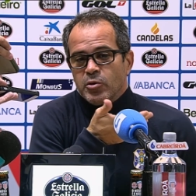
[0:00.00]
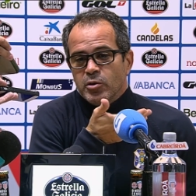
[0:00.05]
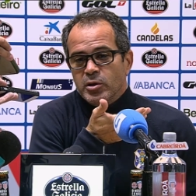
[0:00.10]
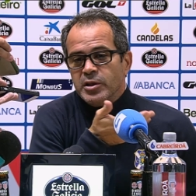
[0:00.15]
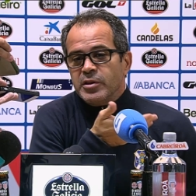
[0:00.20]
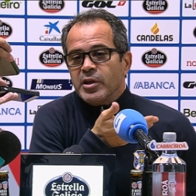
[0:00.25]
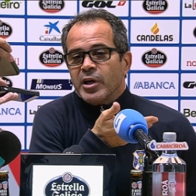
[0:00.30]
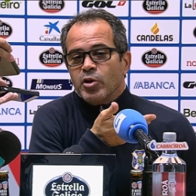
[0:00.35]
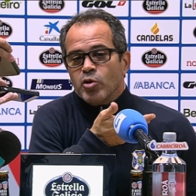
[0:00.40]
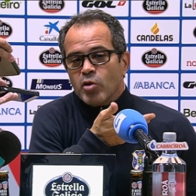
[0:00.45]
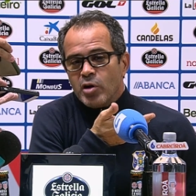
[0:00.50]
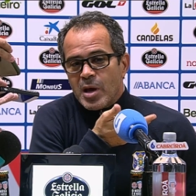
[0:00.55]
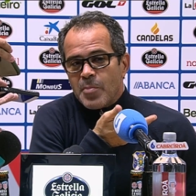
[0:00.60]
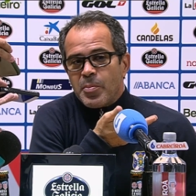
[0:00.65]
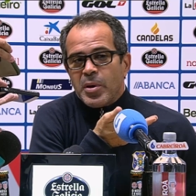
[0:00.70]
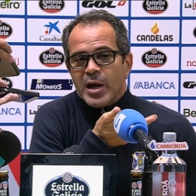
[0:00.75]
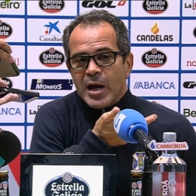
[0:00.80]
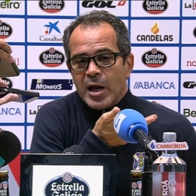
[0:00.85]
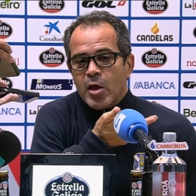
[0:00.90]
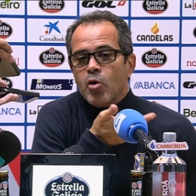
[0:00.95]
Él dice que no le ha
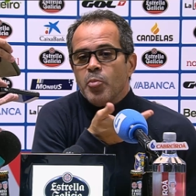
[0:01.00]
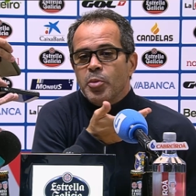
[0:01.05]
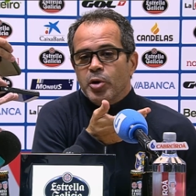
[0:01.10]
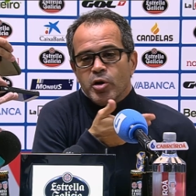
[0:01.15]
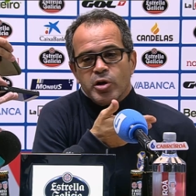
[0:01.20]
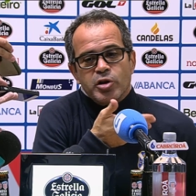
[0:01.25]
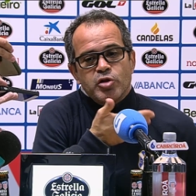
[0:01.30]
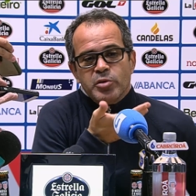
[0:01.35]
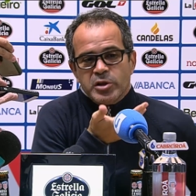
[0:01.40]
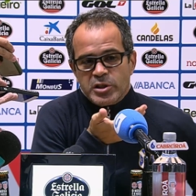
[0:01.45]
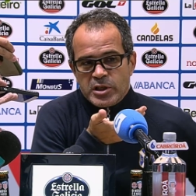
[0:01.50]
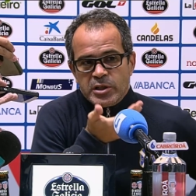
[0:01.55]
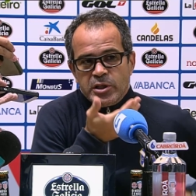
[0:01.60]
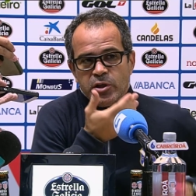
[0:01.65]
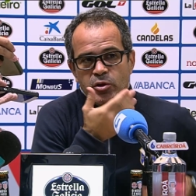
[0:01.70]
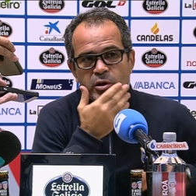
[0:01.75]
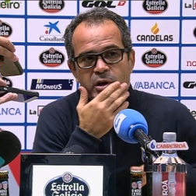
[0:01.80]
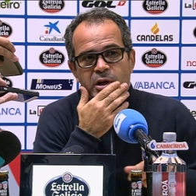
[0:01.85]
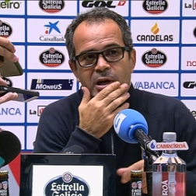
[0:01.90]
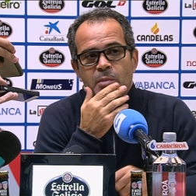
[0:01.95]
pegado, pero que si hubiese
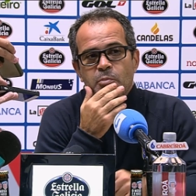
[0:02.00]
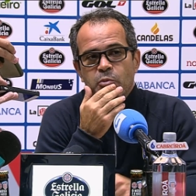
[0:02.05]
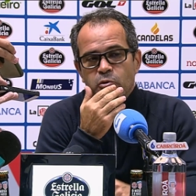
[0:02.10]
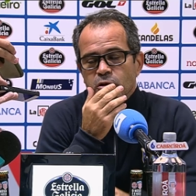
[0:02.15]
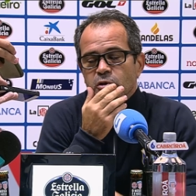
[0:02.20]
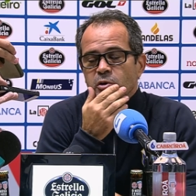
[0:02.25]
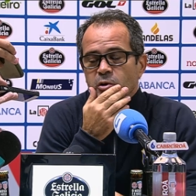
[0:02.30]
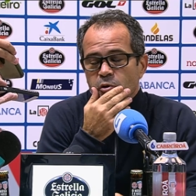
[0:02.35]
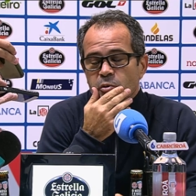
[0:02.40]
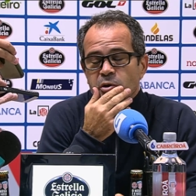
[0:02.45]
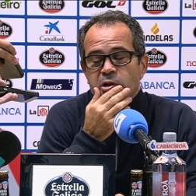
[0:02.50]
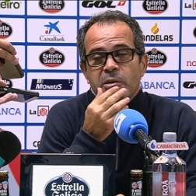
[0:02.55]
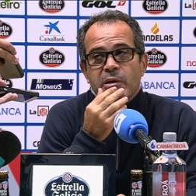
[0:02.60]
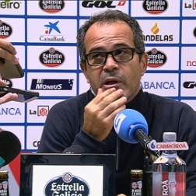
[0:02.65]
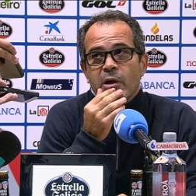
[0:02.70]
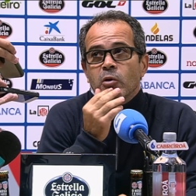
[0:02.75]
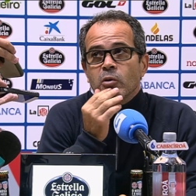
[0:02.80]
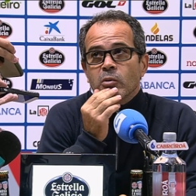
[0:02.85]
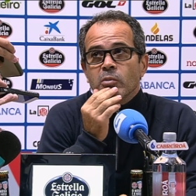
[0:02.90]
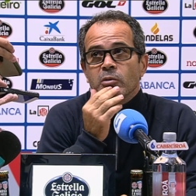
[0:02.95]
sido en el campo se, lo hubiese
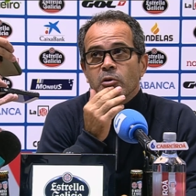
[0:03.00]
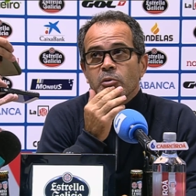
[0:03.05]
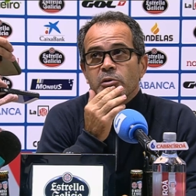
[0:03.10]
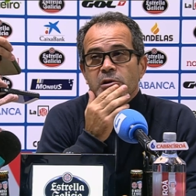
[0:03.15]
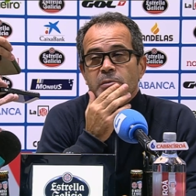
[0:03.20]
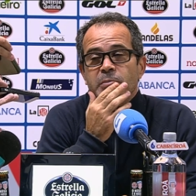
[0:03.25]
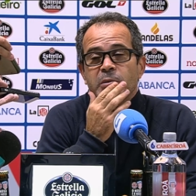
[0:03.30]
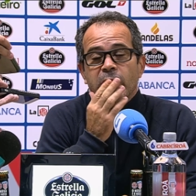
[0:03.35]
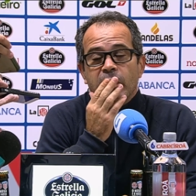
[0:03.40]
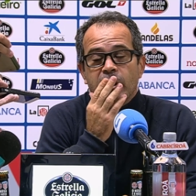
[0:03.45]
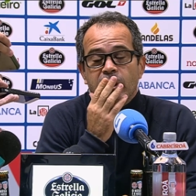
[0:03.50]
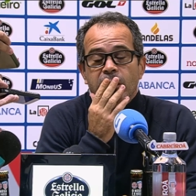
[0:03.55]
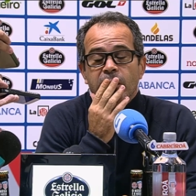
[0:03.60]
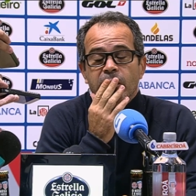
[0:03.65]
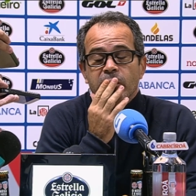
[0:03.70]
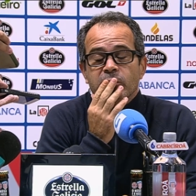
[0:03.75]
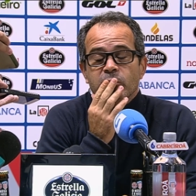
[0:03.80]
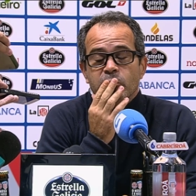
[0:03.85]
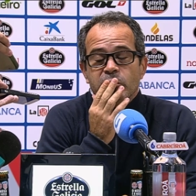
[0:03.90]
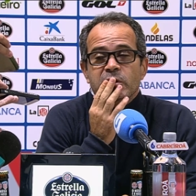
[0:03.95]
dado, lo hubiese,
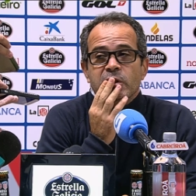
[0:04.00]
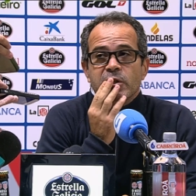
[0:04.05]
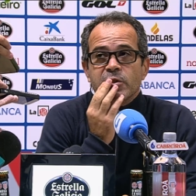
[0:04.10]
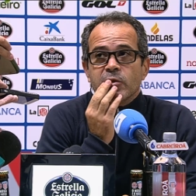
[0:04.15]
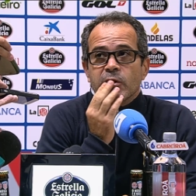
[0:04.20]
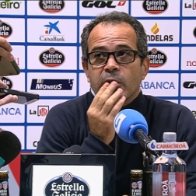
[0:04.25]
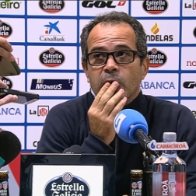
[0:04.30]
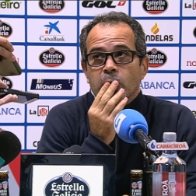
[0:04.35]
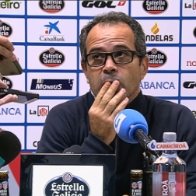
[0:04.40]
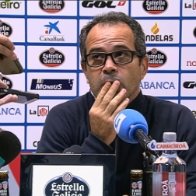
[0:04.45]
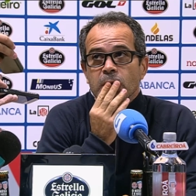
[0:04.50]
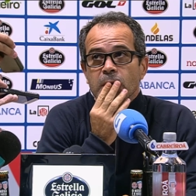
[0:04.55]
se hubiese lesionado.